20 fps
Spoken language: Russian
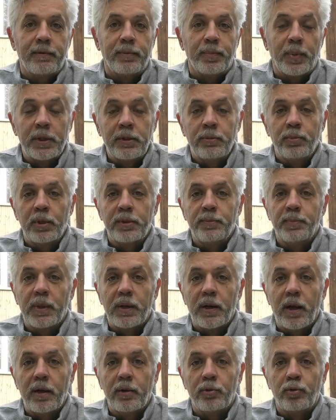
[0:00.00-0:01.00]
Поэтому
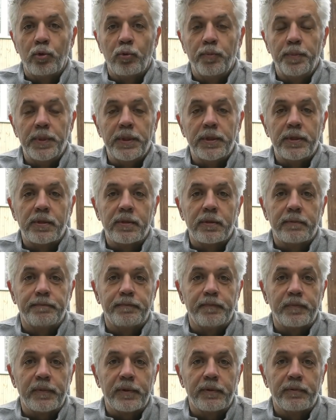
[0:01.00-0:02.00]
отбирают тупиц.
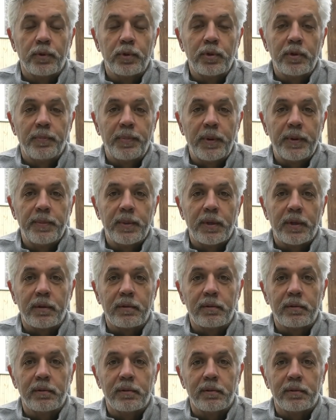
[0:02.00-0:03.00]
Вот,
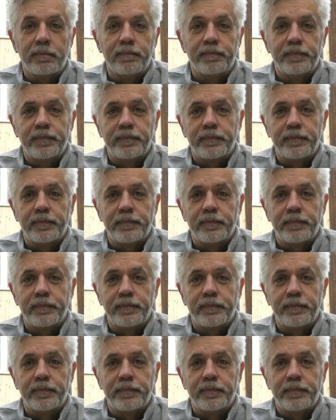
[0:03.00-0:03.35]
например, э,